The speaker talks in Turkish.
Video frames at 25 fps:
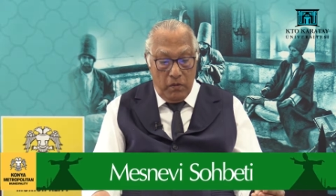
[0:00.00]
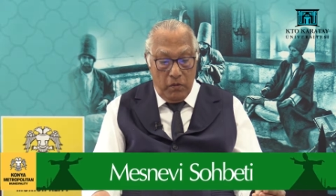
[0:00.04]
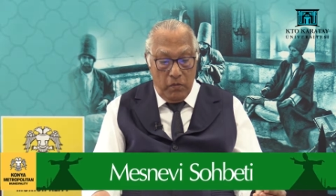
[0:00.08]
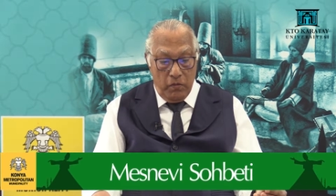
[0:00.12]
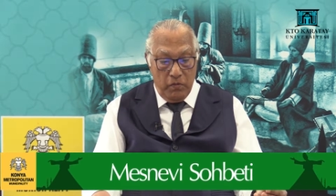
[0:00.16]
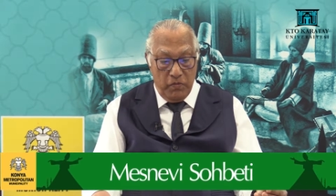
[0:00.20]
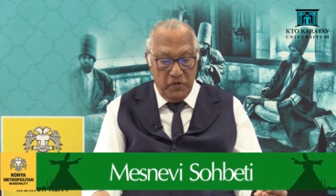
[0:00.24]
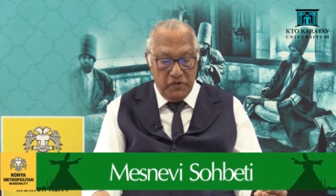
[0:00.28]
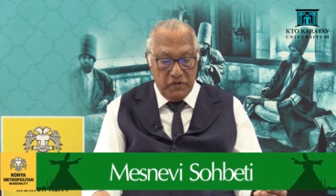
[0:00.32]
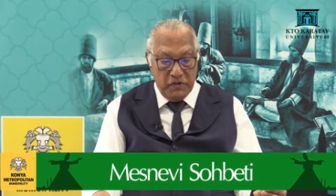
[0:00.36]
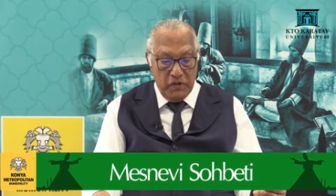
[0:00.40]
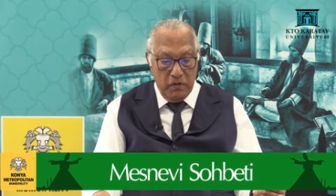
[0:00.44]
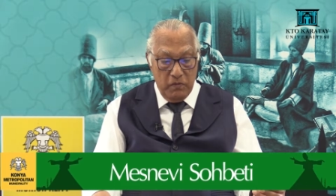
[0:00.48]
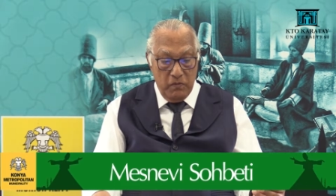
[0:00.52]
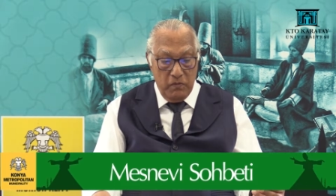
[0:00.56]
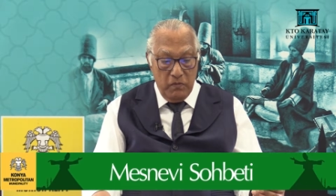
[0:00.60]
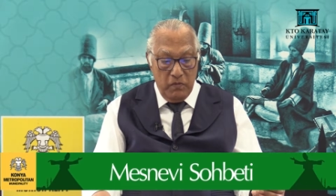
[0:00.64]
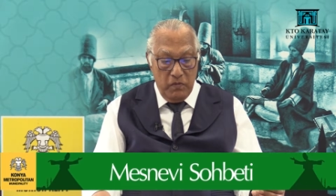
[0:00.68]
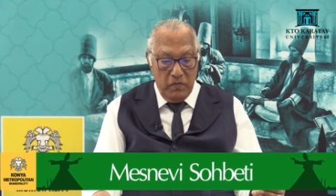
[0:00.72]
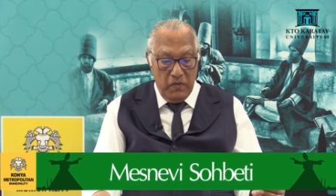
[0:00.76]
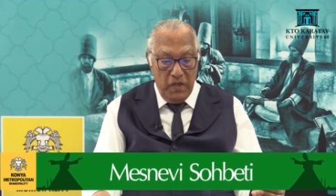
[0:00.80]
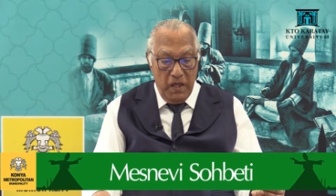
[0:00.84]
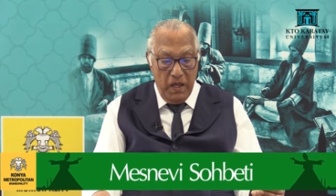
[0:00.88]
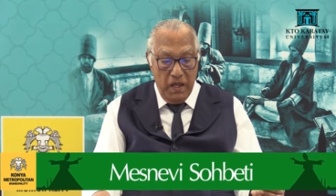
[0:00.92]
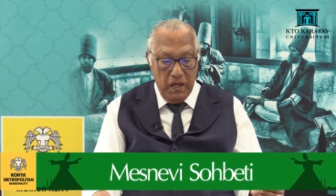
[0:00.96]

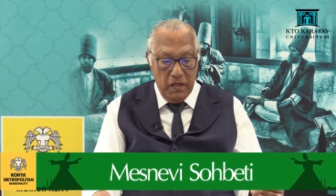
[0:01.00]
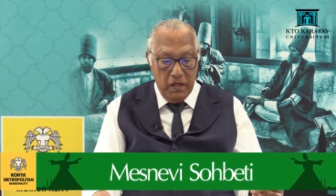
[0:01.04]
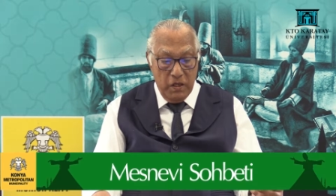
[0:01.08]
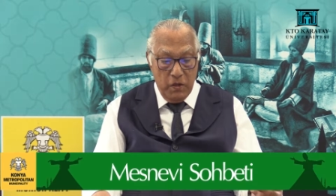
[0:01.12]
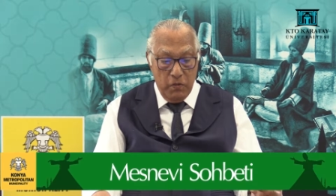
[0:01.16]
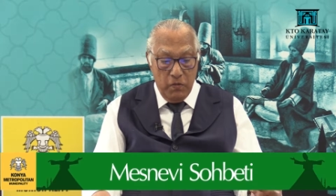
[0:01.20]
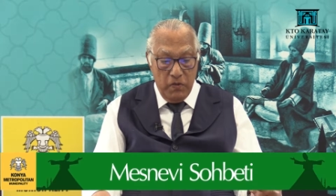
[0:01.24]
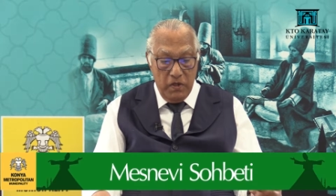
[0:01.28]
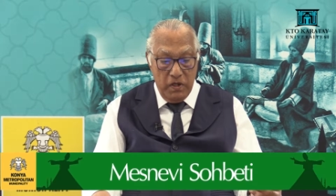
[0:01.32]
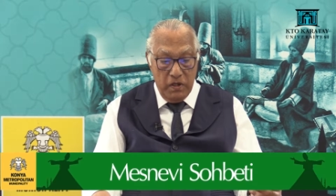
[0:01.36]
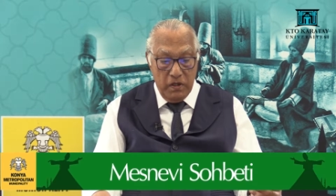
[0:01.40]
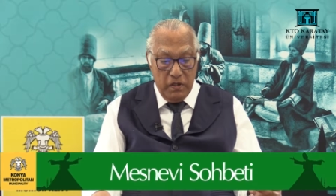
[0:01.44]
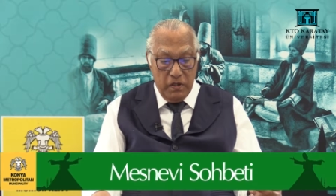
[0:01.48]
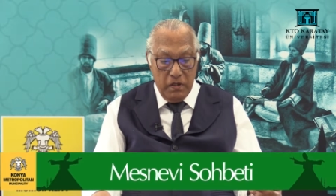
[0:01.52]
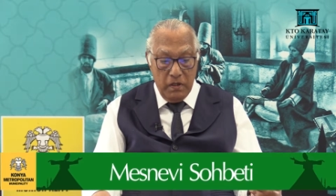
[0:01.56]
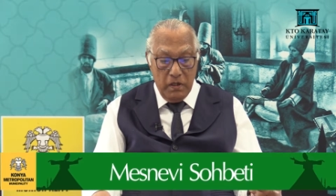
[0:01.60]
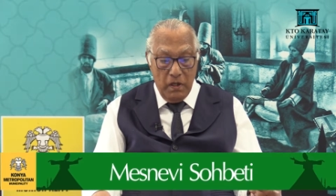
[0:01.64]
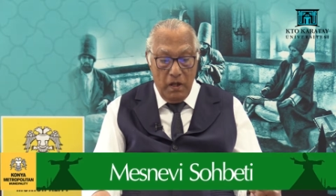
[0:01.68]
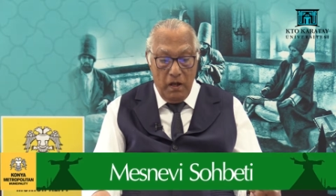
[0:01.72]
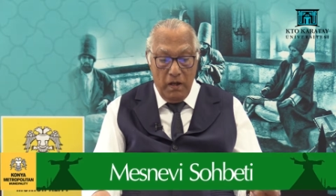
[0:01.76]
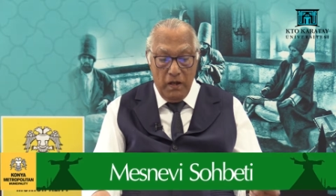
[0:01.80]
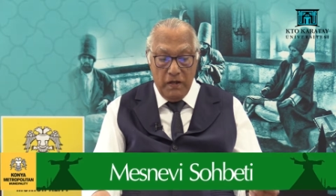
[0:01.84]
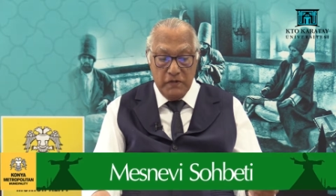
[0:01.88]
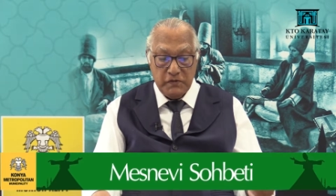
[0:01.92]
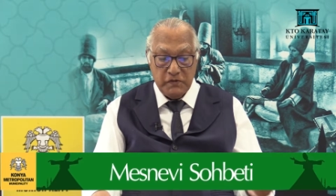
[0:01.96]
Bizim ne gibi
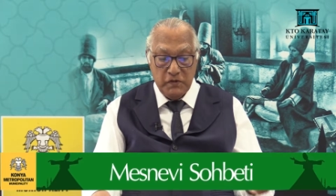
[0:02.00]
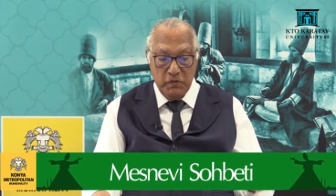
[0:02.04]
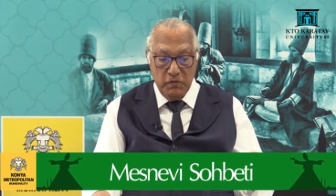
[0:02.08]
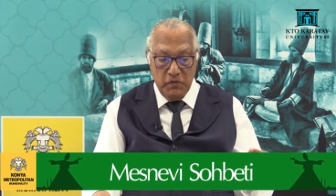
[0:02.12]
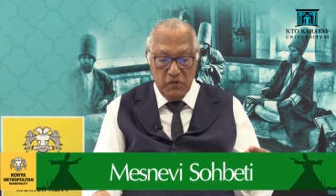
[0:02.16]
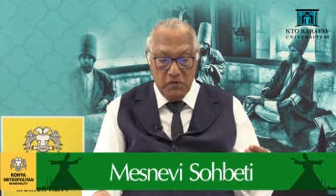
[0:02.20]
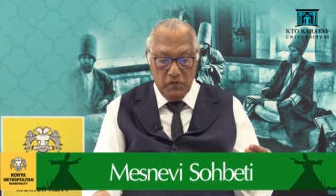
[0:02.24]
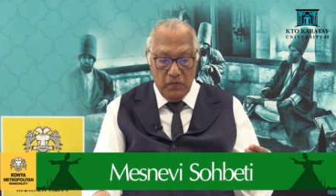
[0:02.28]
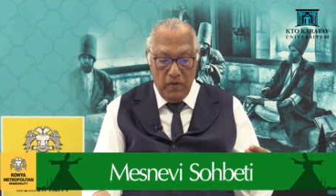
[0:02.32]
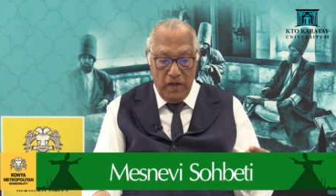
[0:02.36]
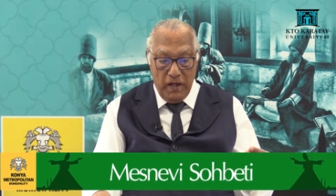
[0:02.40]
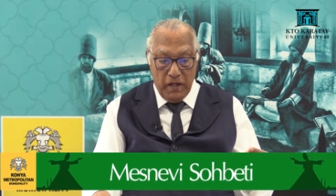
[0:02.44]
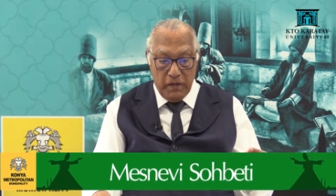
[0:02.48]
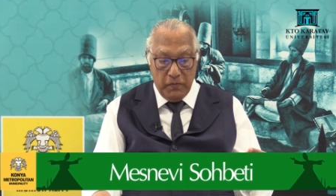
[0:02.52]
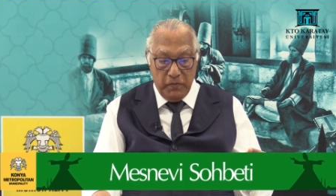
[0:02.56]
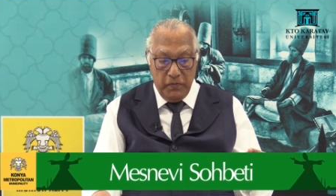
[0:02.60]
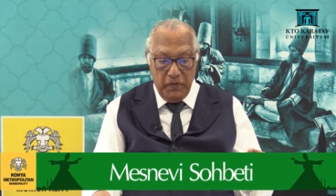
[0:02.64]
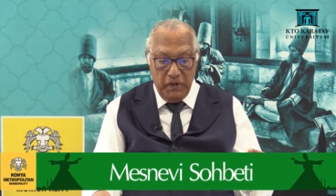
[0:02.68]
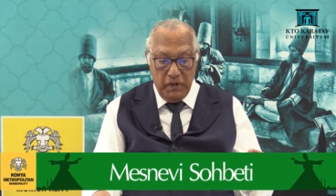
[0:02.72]
iki ağzımız var.